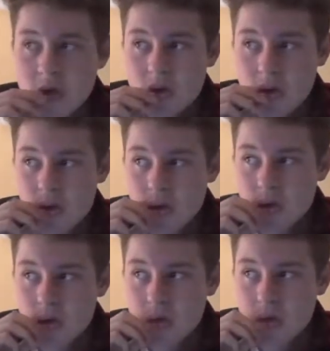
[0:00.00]

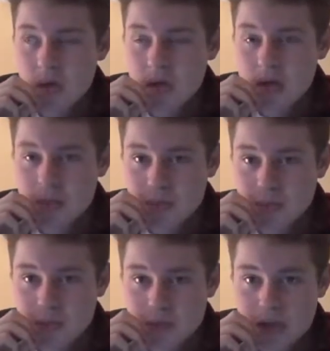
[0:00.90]
Euh, et
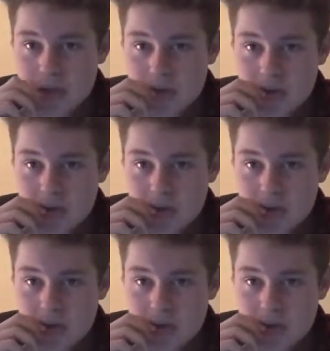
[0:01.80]
puis,